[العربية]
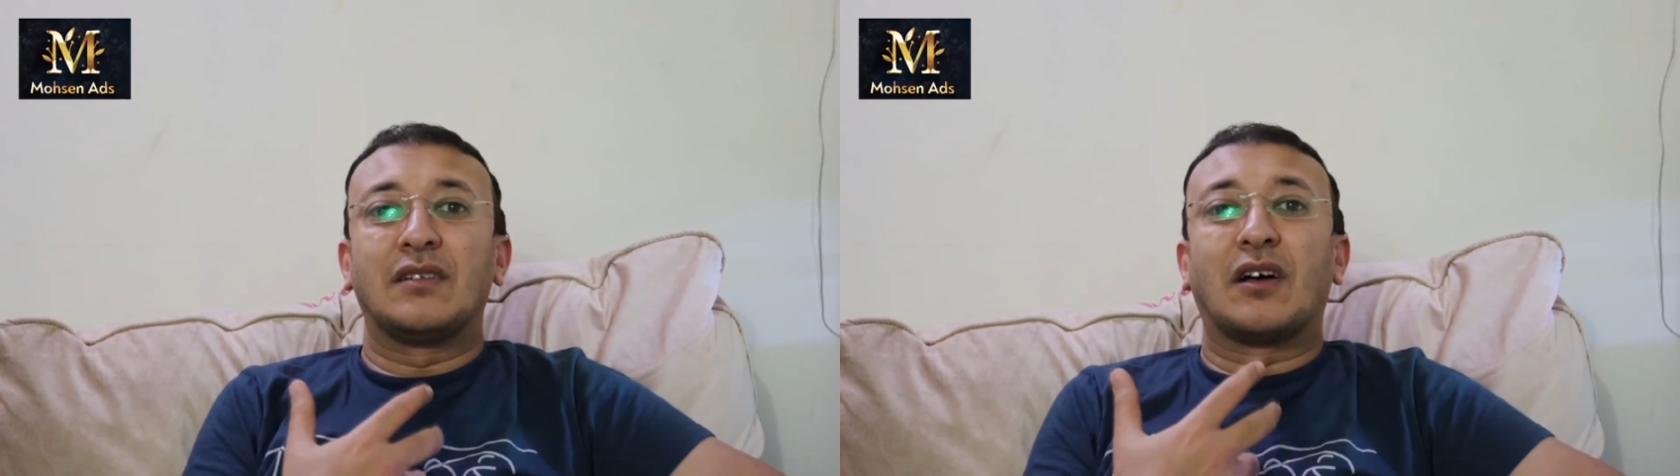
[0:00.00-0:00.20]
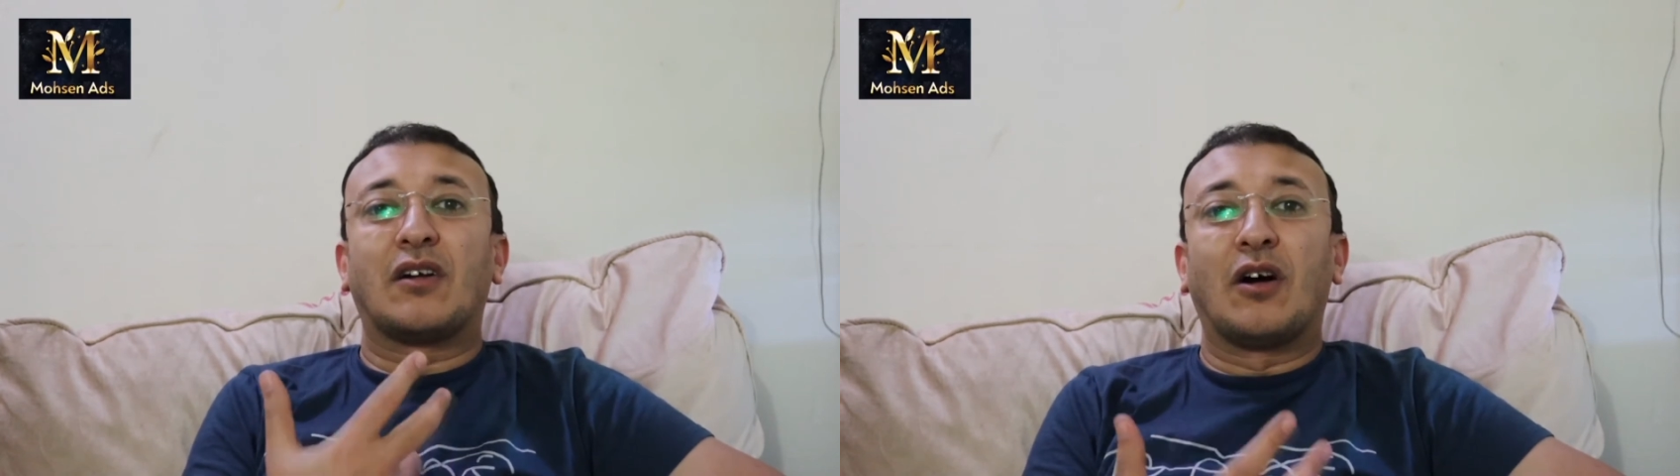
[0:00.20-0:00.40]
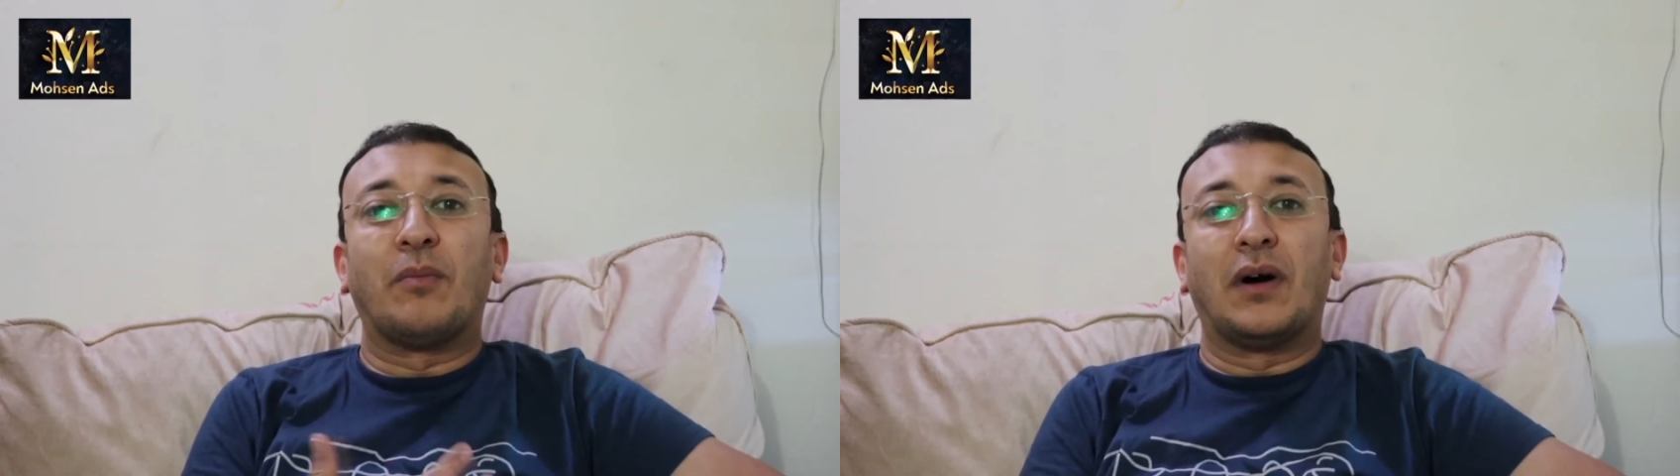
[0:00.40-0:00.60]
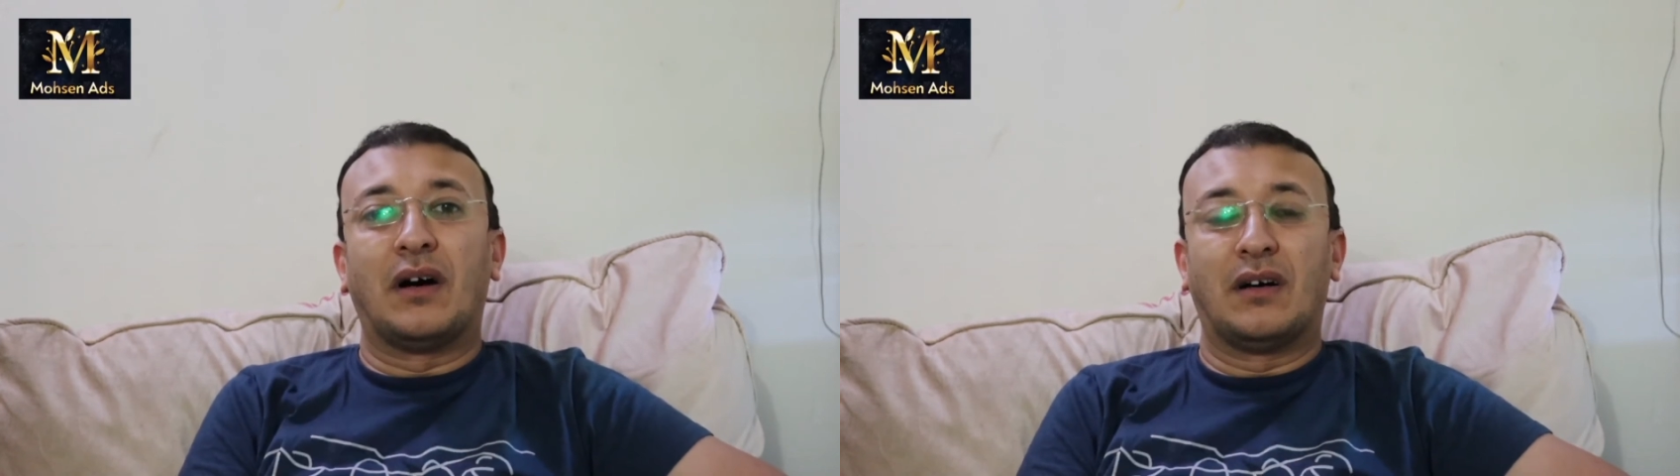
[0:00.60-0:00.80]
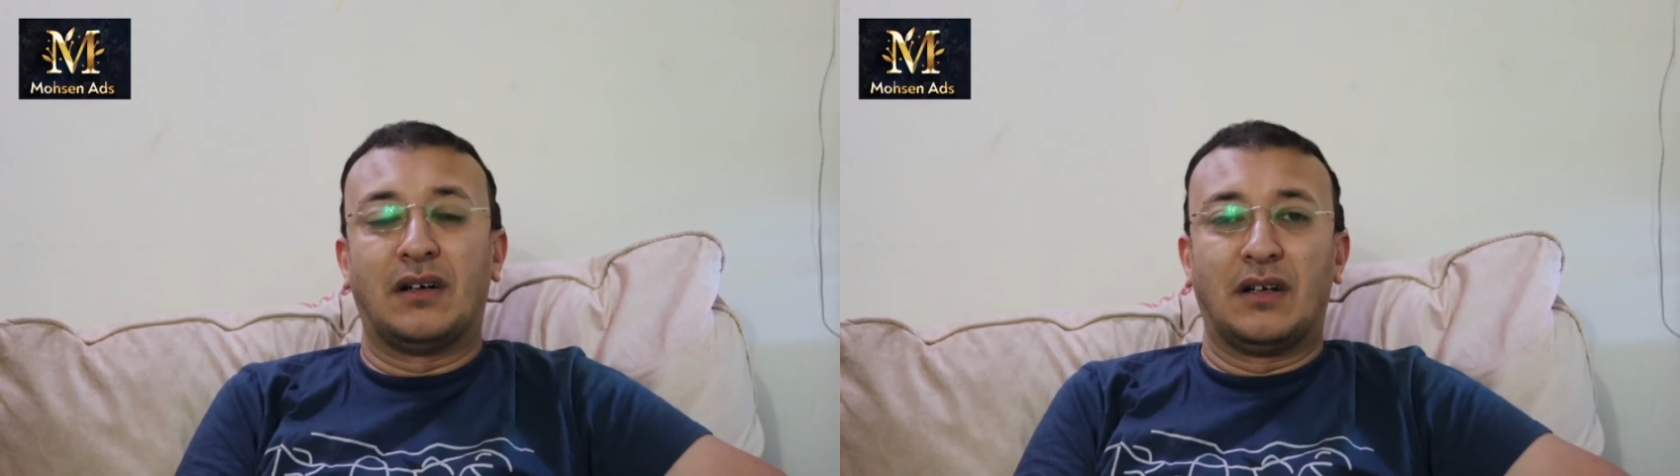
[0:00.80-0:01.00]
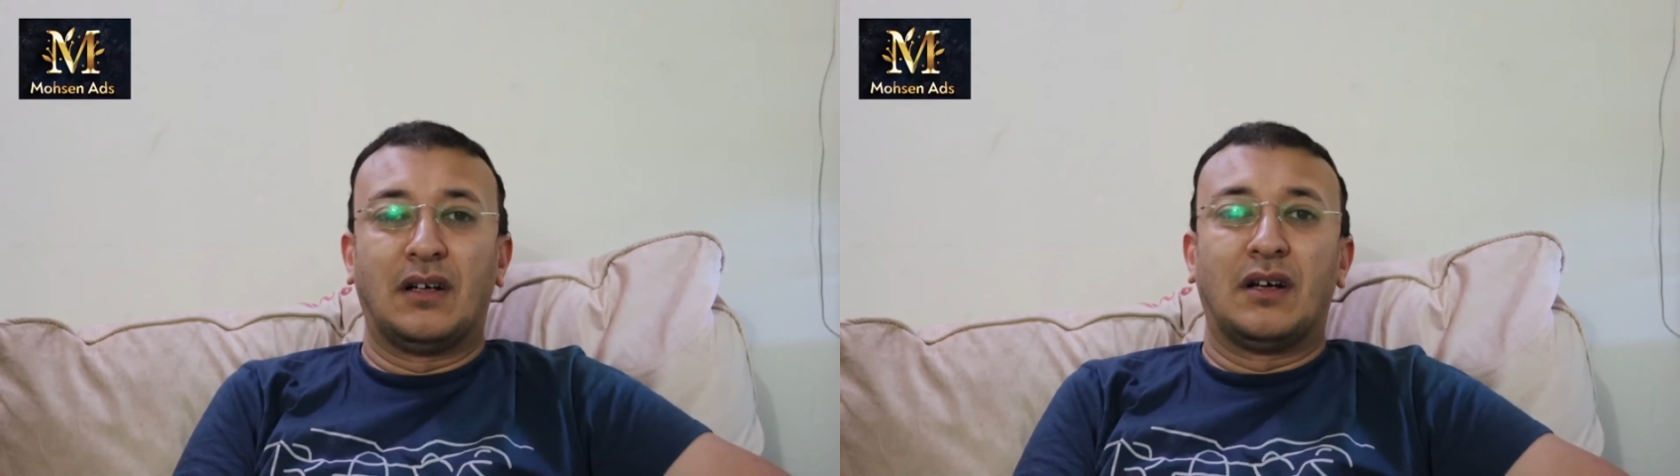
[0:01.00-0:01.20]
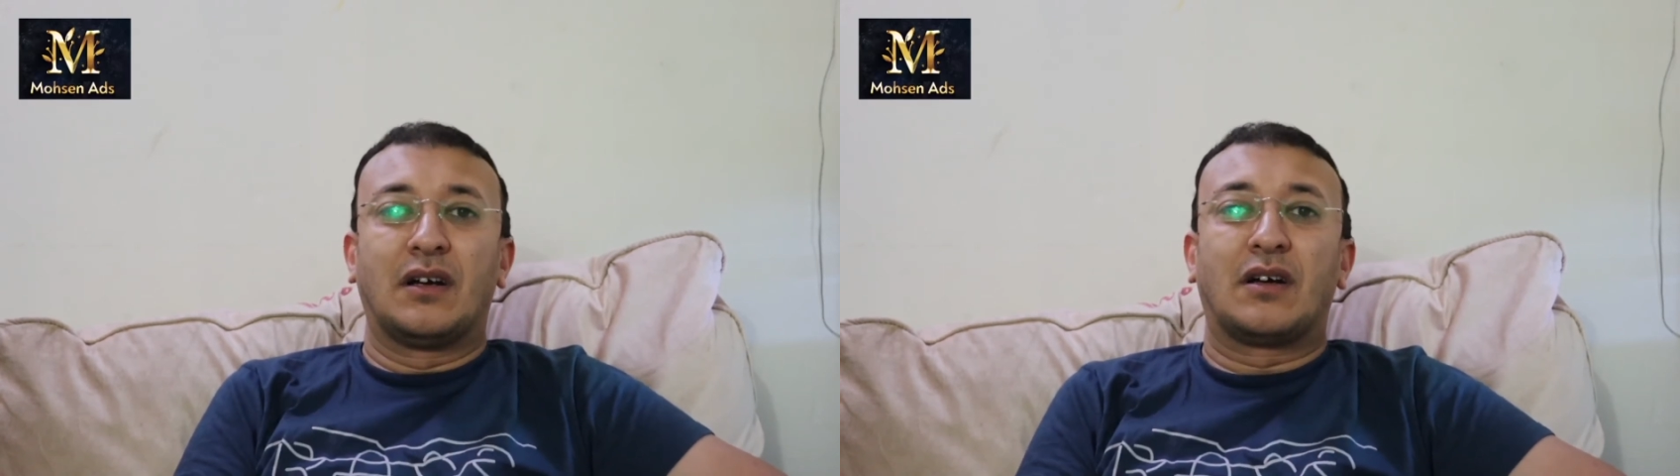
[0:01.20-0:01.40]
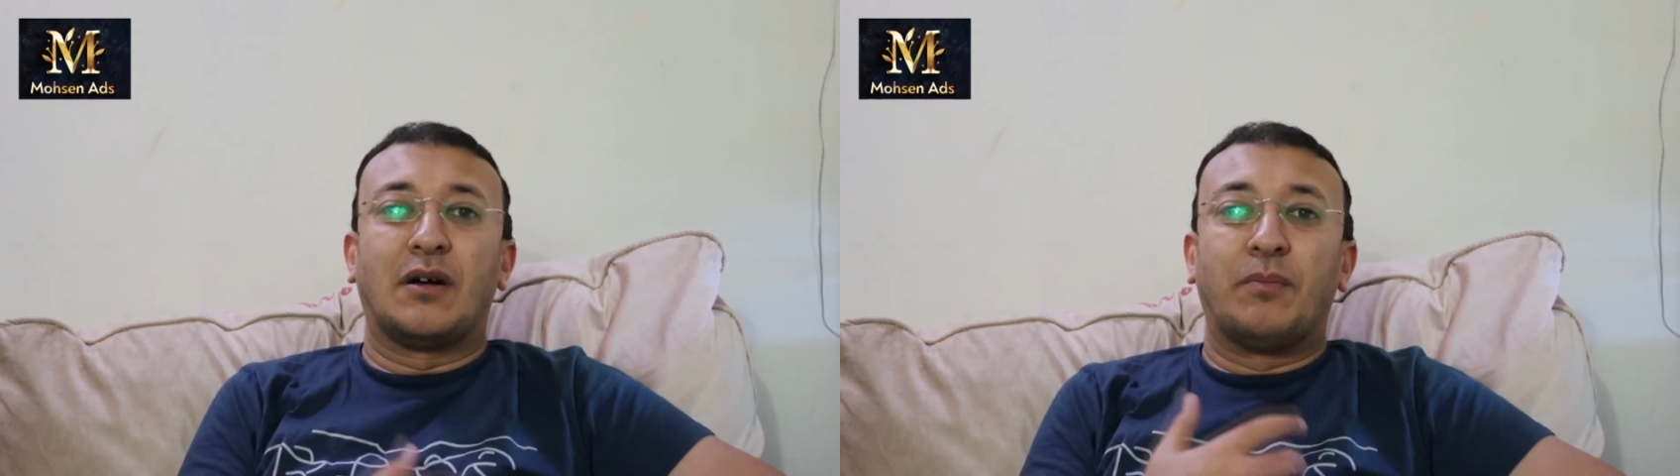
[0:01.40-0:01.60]
دربها
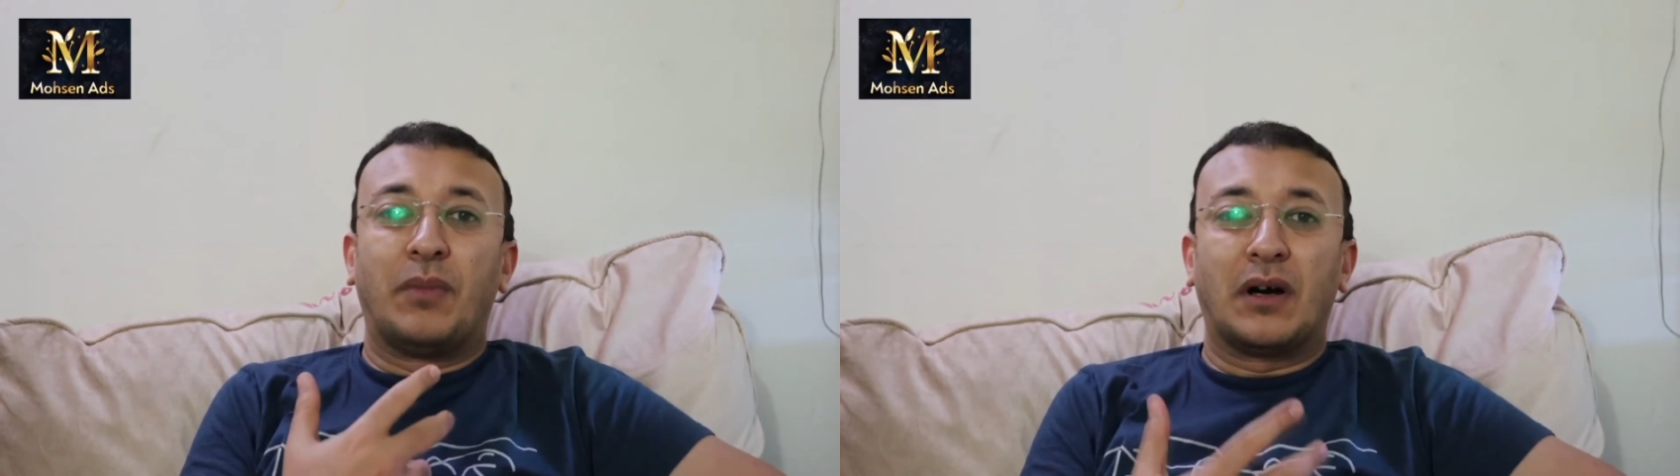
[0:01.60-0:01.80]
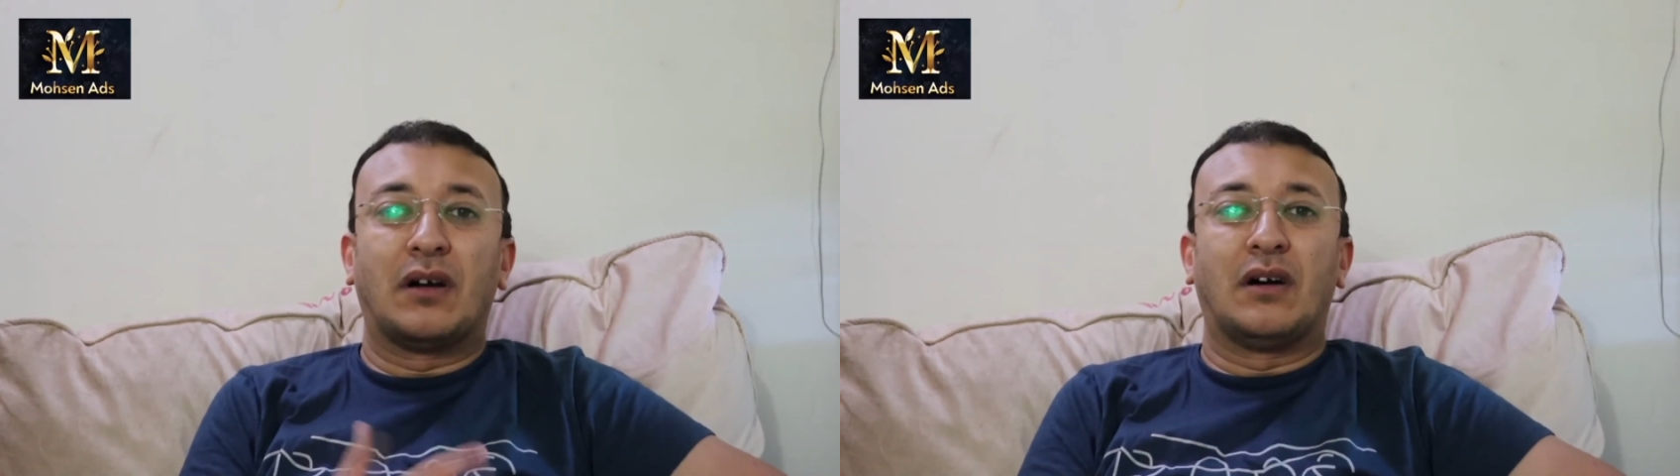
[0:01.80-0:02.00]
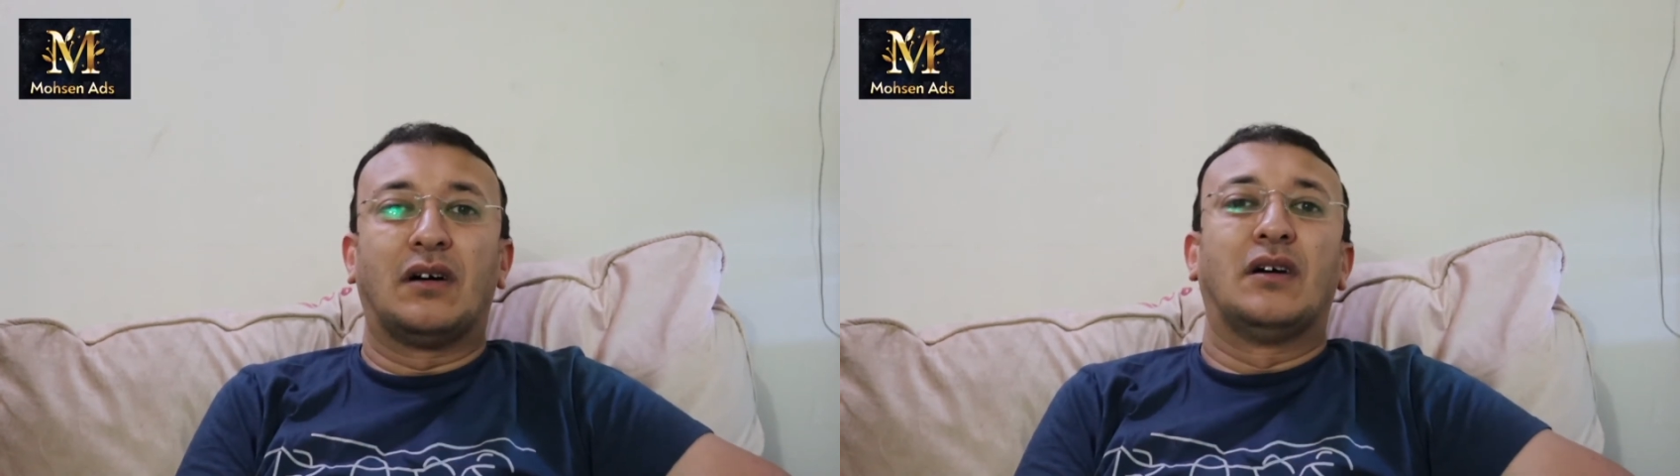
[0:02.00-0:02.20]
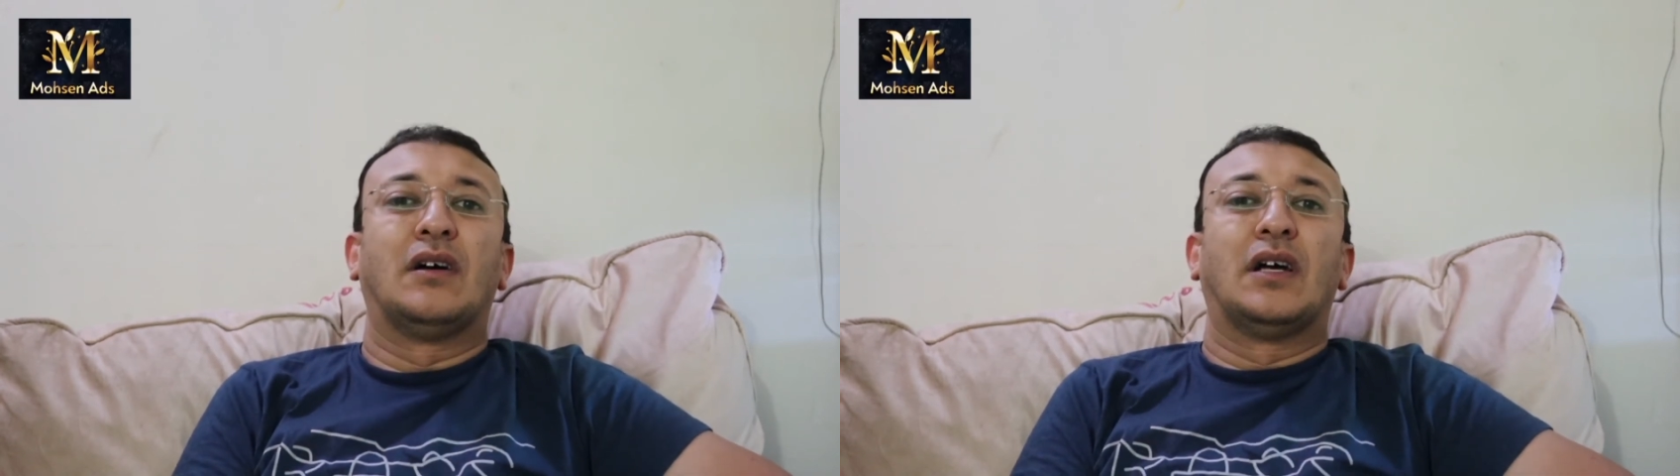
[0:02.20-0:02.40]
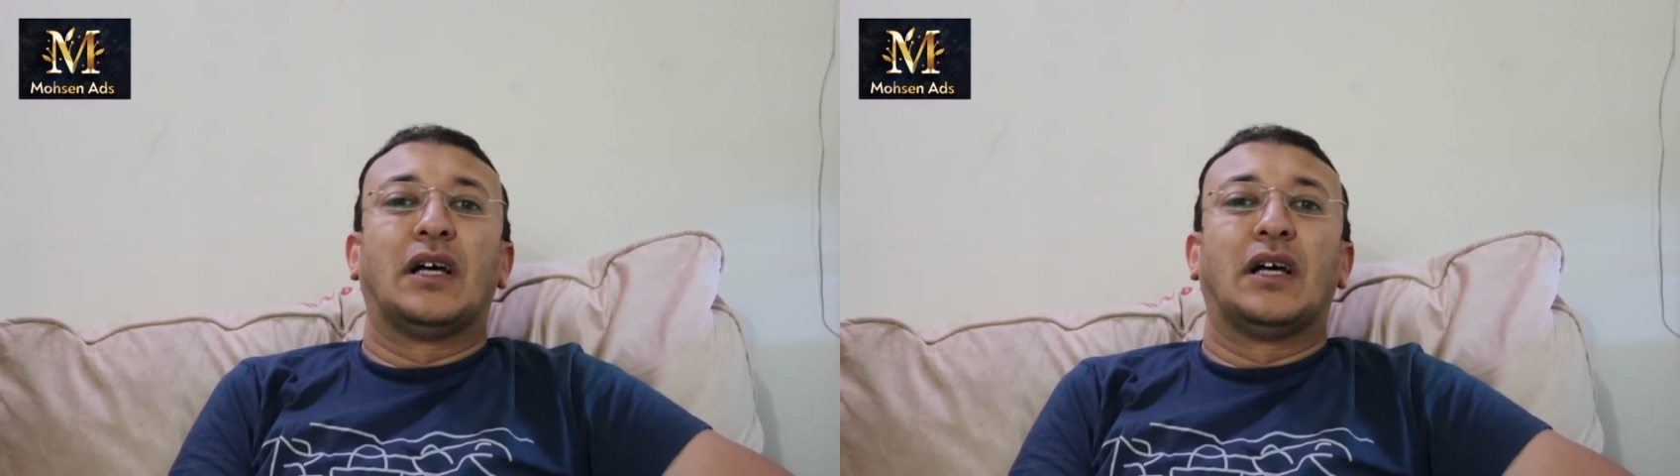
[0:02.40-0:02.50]
كبرها